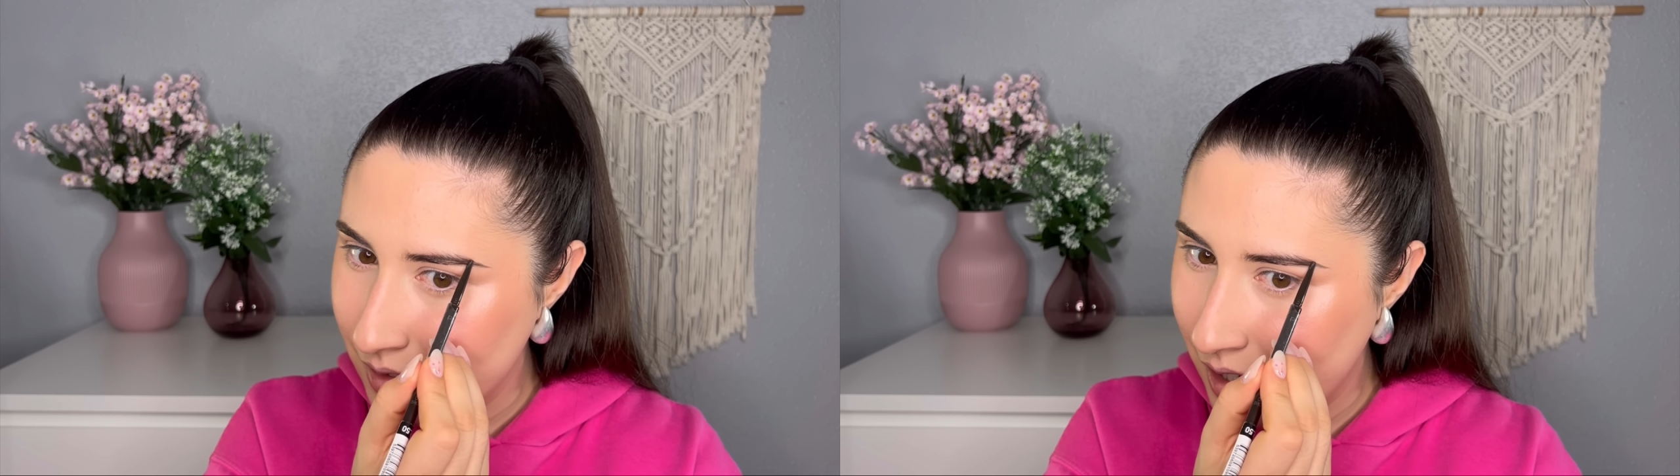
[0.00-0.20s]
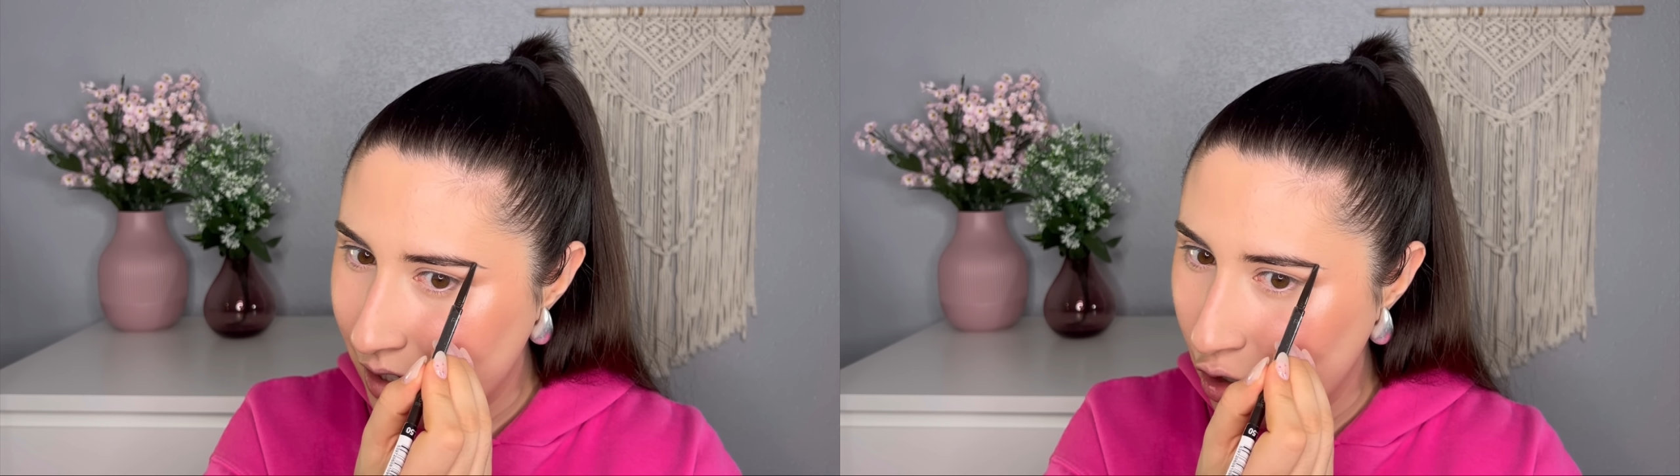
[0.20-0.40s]

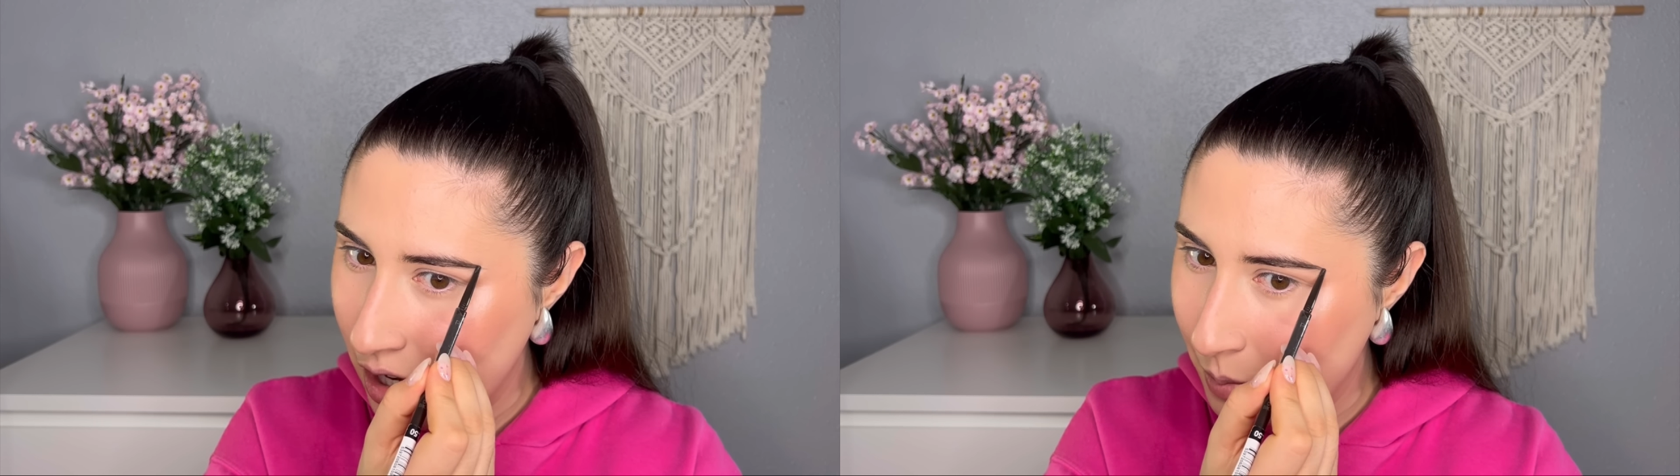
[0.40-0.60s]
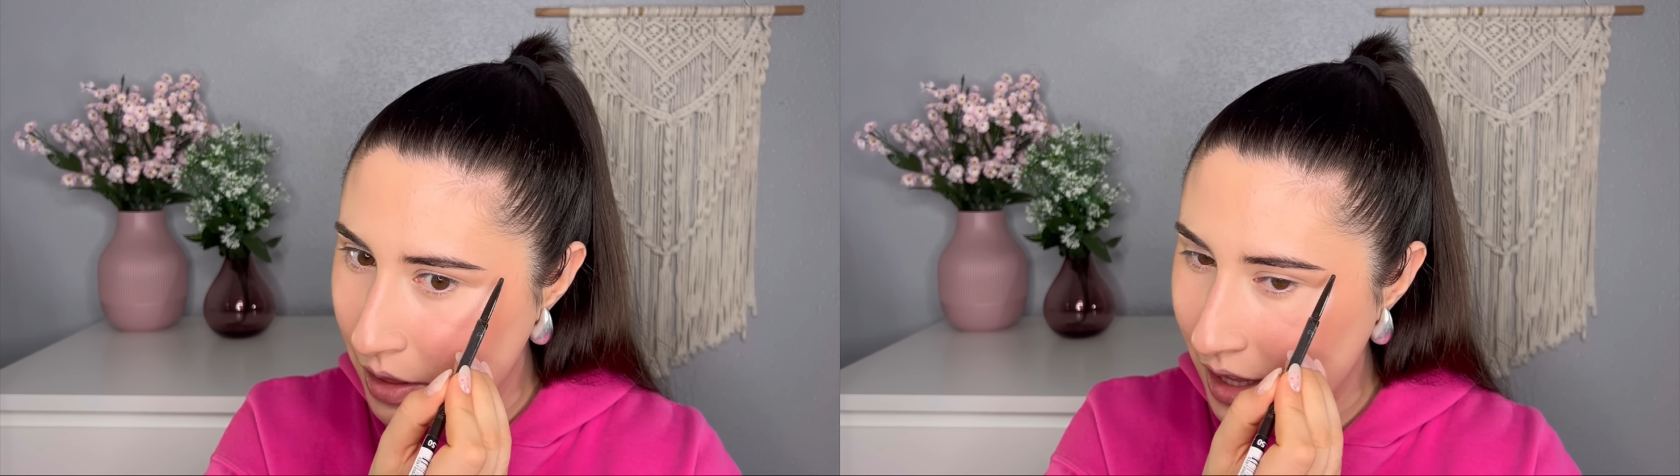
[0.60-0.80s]
a los
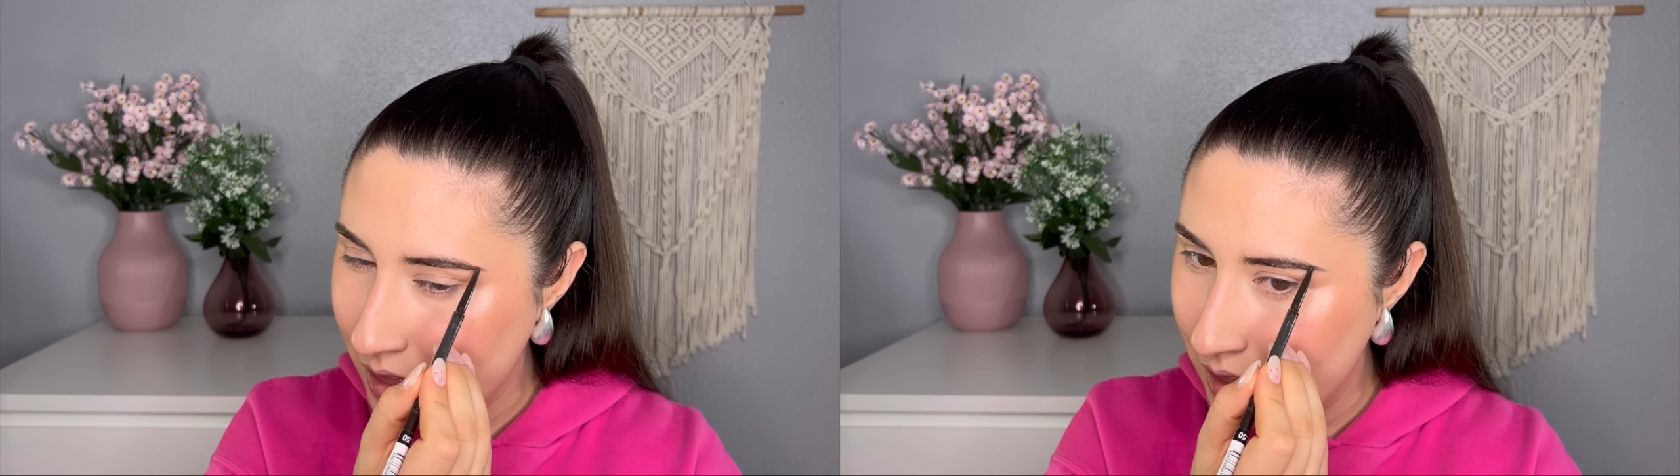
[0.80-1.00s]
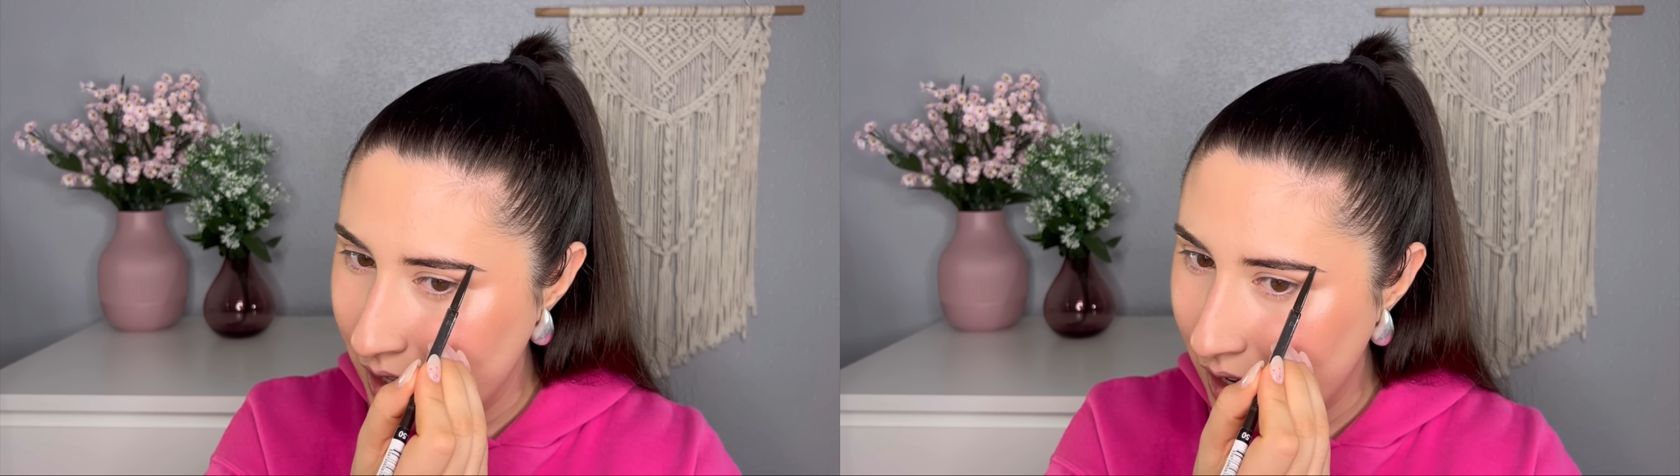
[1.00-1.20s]
lápices
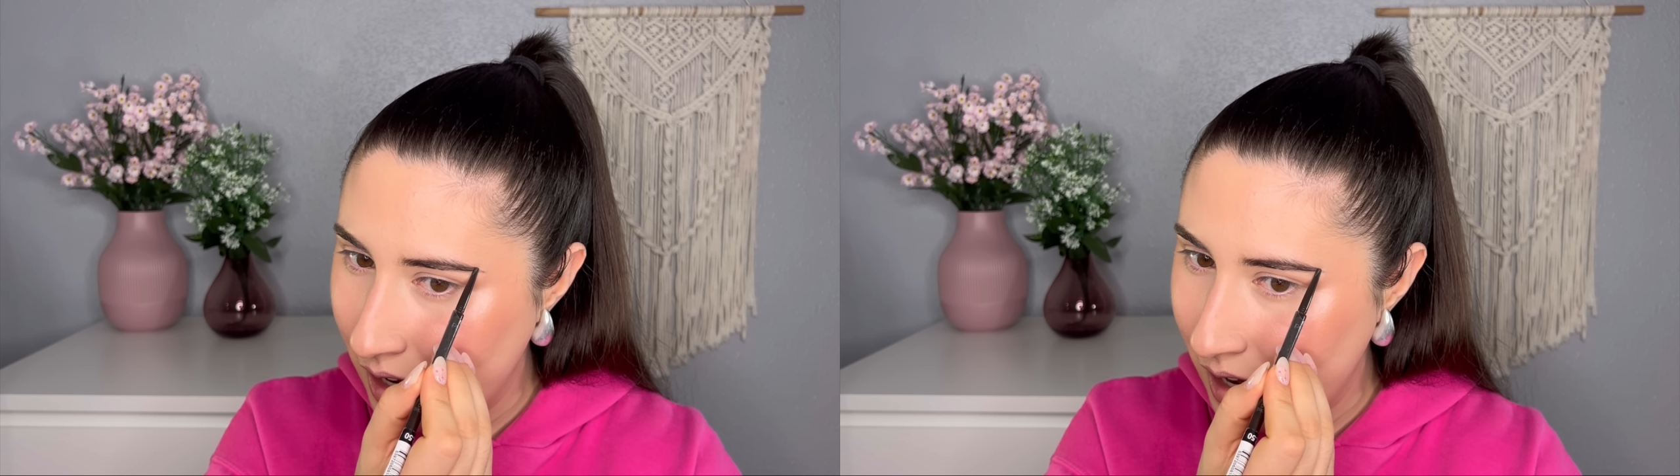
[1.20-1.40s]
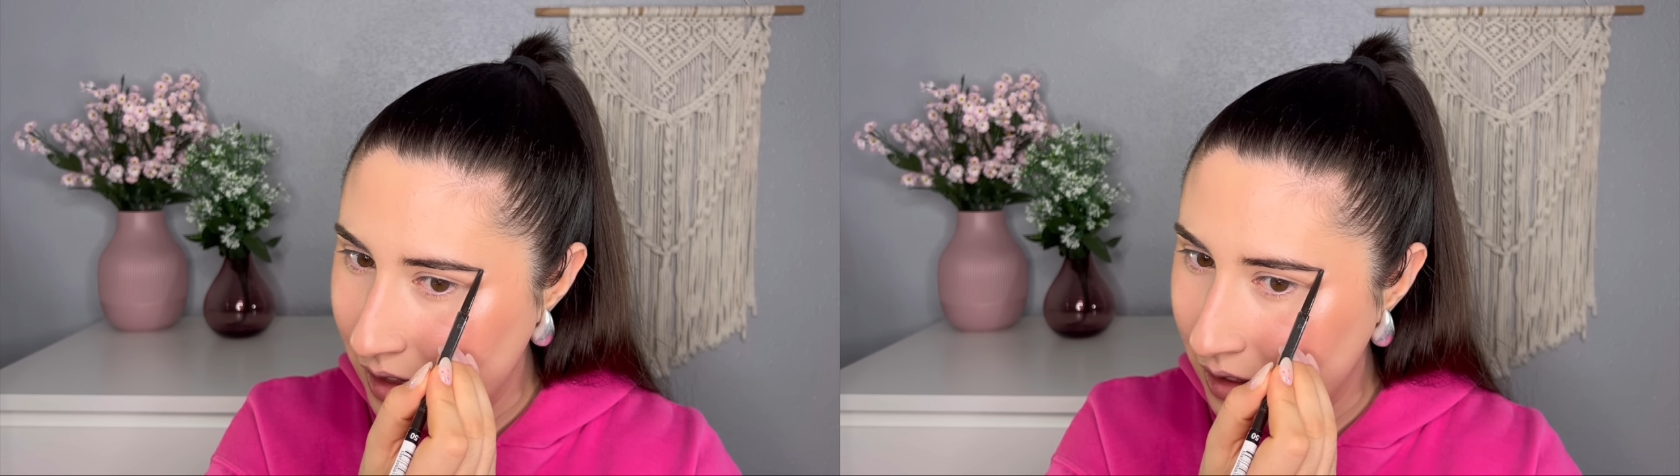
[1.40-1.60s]
de
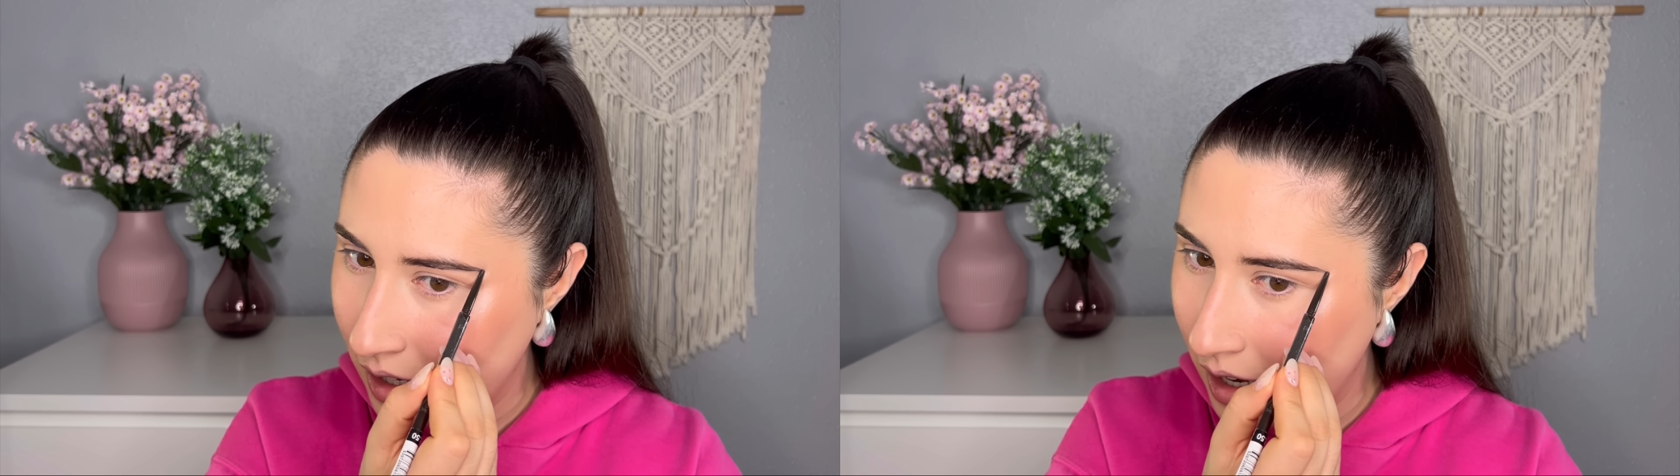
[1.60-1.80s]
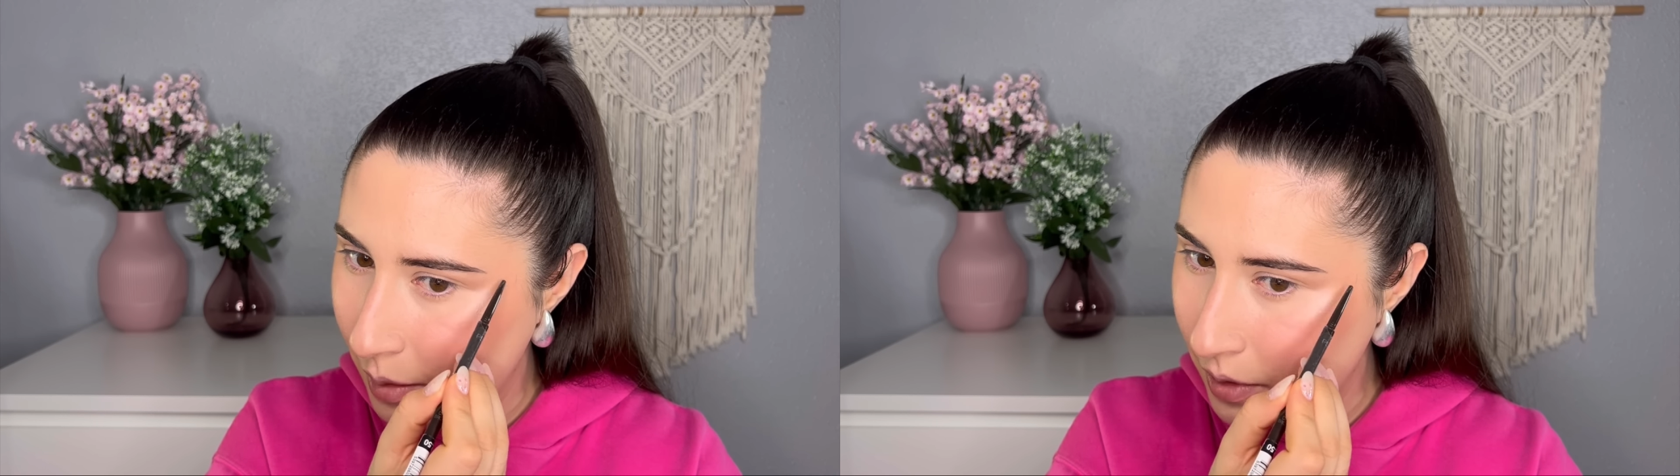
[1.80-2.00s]
alta
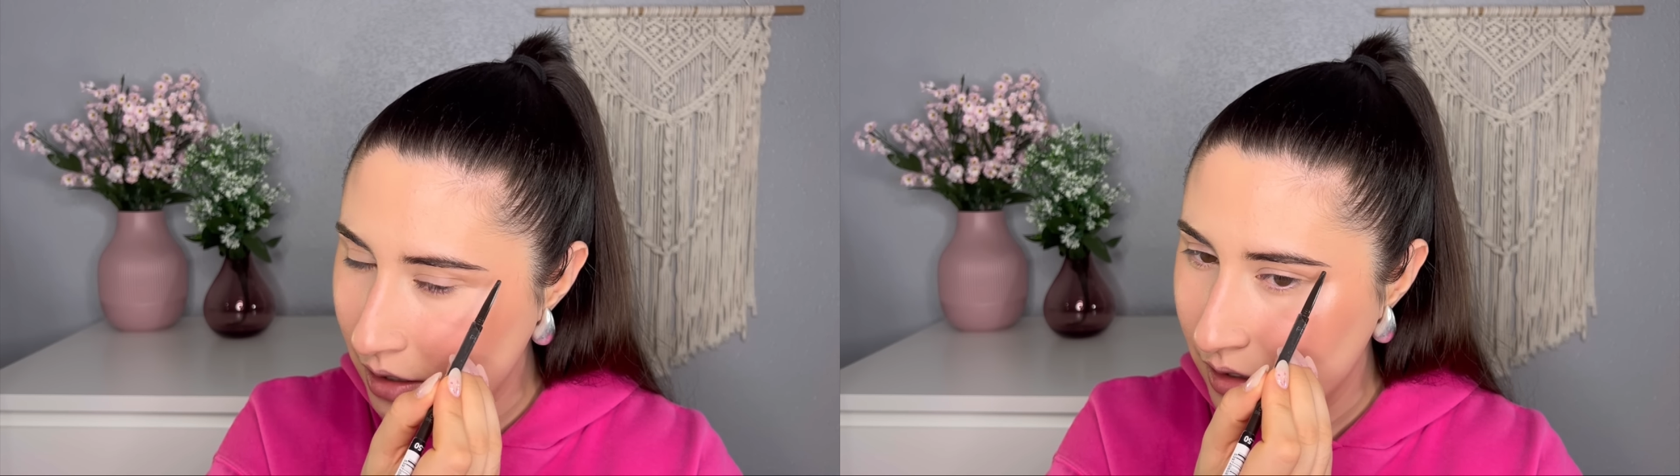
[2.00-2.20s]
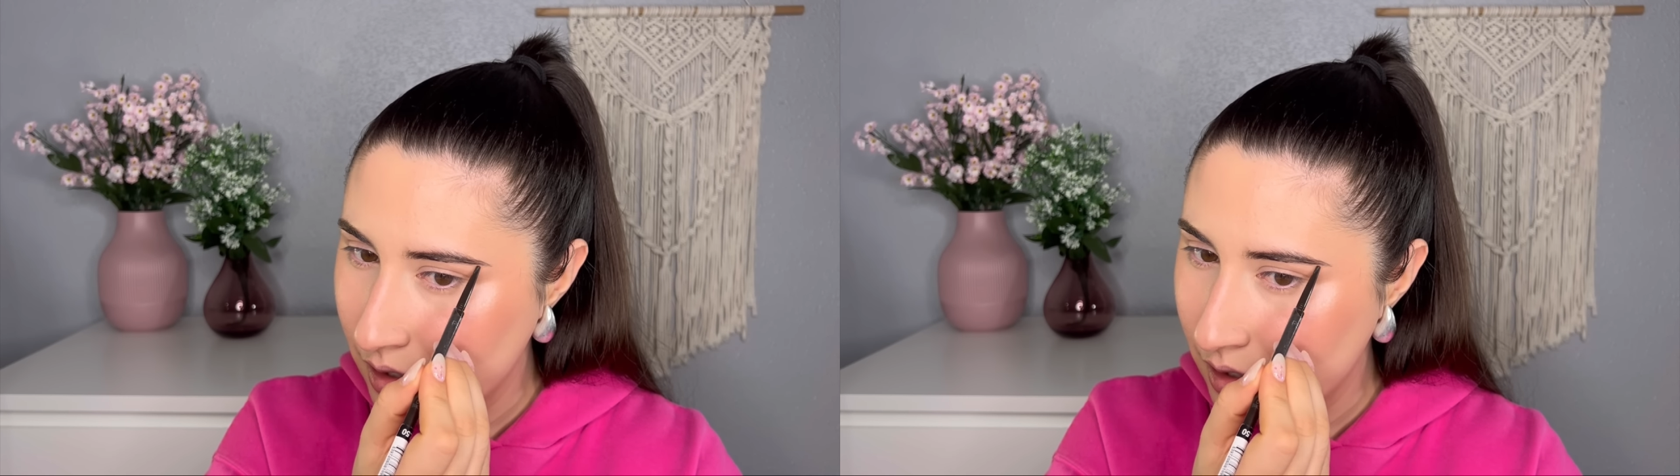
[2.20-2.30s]
gama.